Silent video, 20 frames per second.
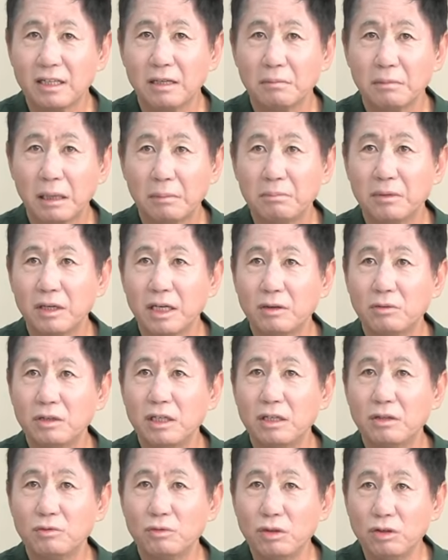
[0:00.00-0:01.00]
반면에
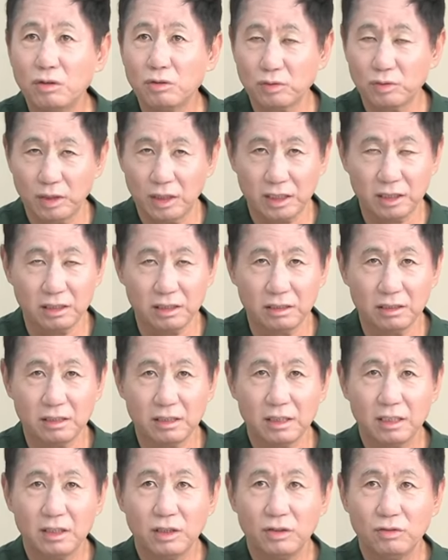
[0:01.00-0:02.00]
우리 울릉도에서는
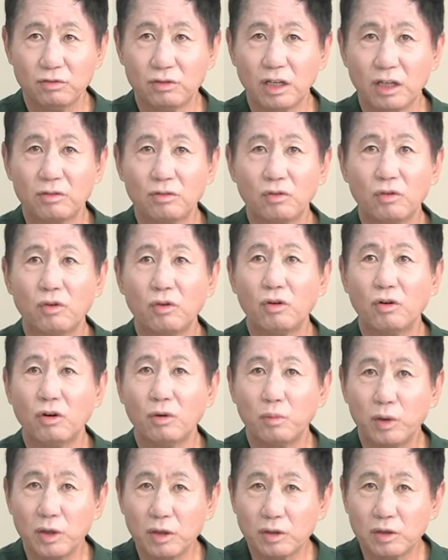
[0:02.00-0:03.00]
육안으로
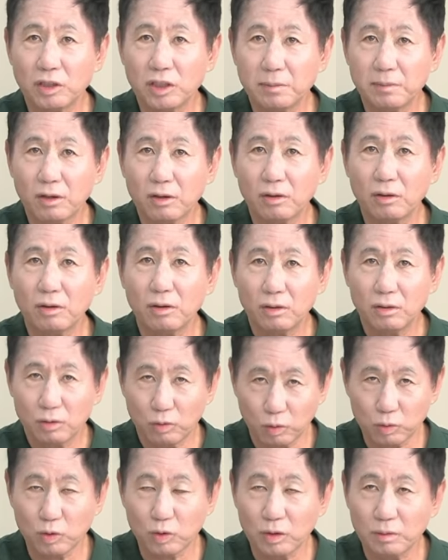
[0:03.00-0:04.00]
보인 것이 바로
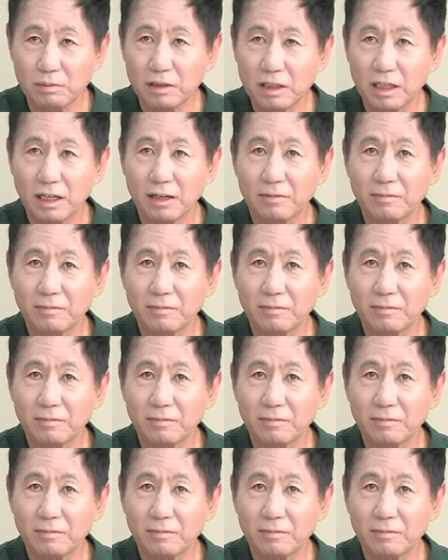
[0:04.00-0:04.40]
독도입니다.